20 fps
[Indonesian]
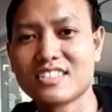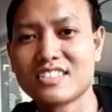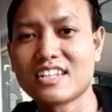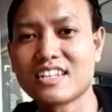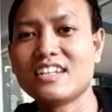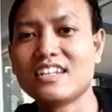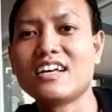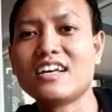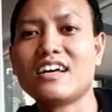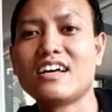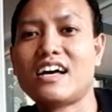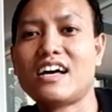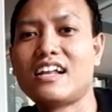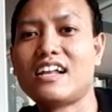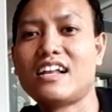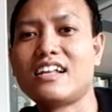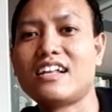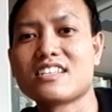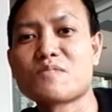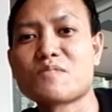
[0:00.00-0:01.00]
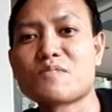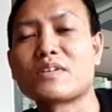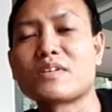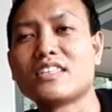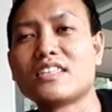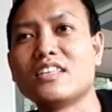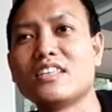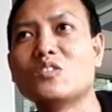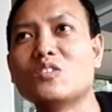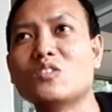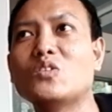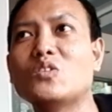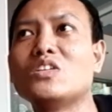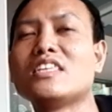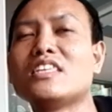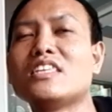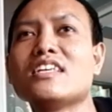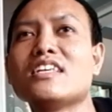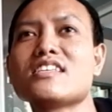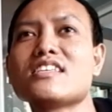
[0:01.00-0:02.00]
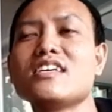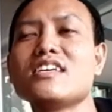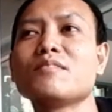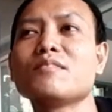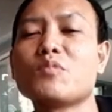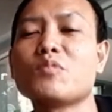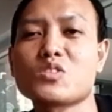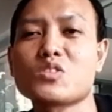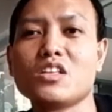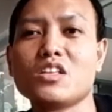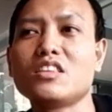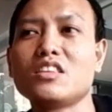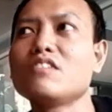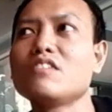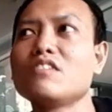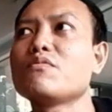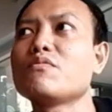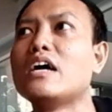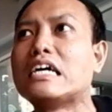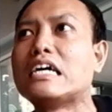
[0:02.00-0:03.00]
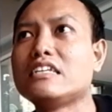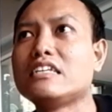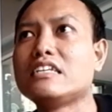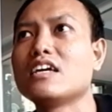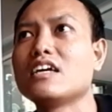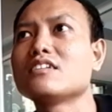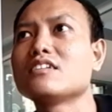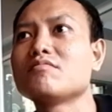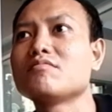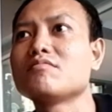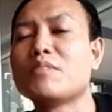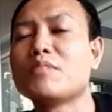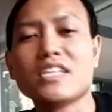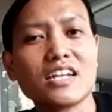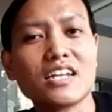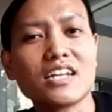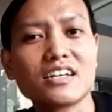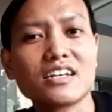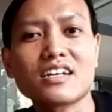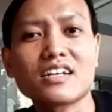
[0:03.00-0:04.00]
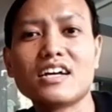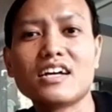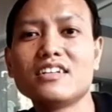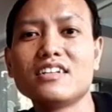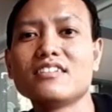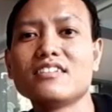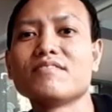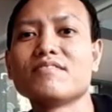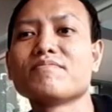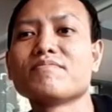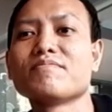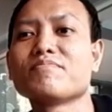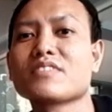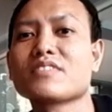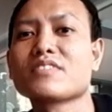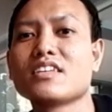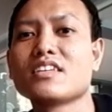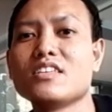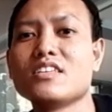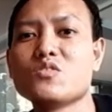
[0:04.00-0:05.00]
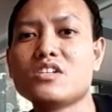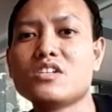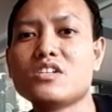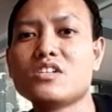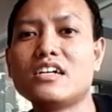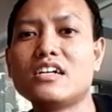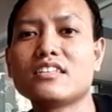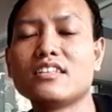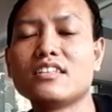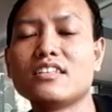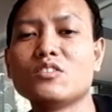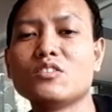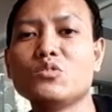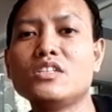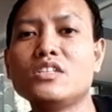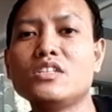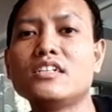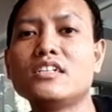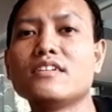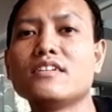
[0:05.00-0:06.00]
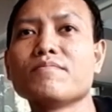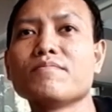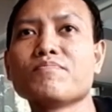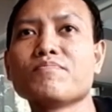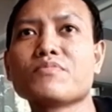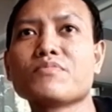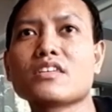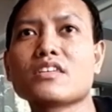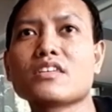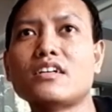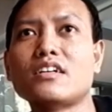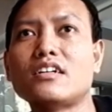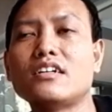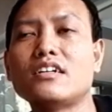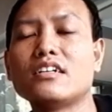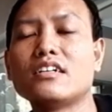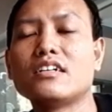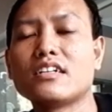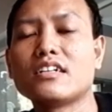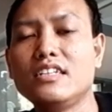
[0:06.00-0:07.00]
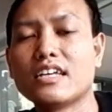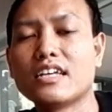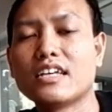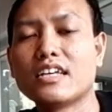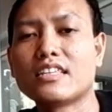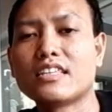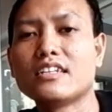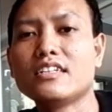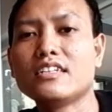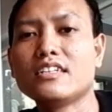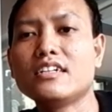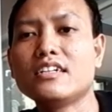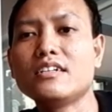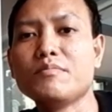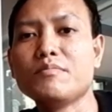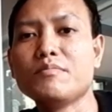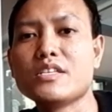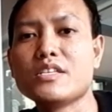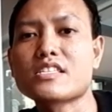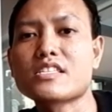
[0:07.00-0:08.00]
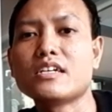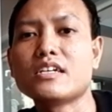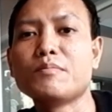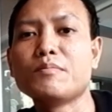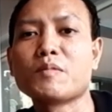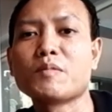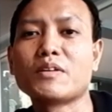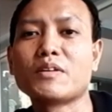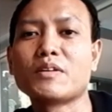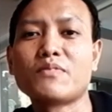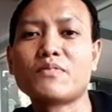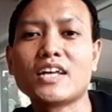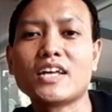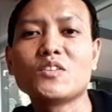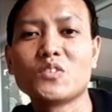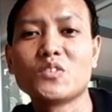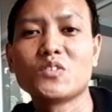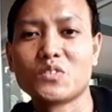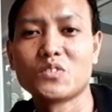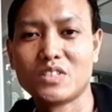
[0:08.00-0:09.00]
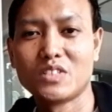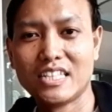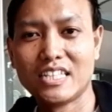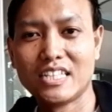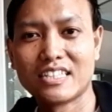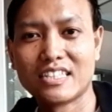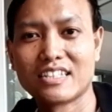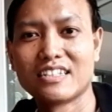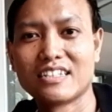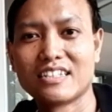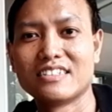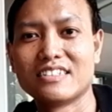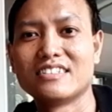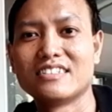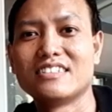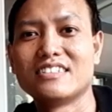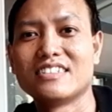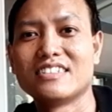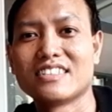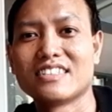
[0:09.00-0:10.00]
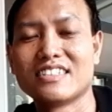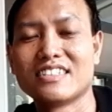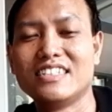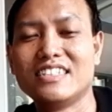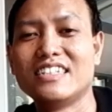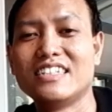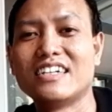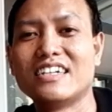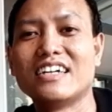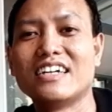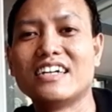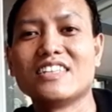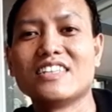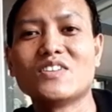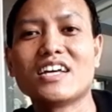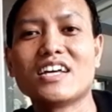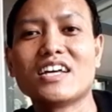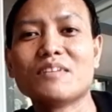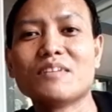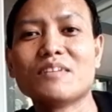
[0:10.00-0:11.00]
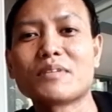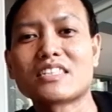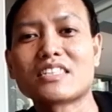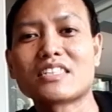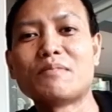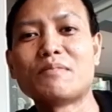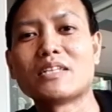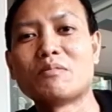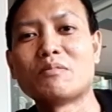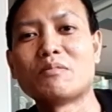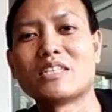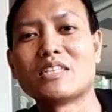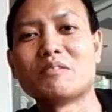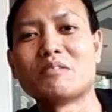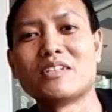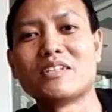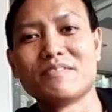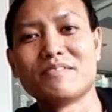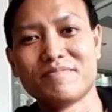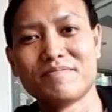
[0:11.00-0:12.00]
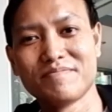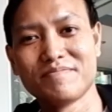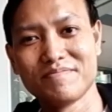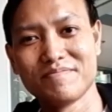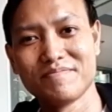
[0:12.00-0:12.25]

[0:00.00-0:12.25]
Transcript: carilah hal-hal seperti itu intinya sih yang positif yang menyenangkan dan juga tentunya uh, kegiatannya bisa bermanfaat untuk kita ya itulah yang pertama teman-teman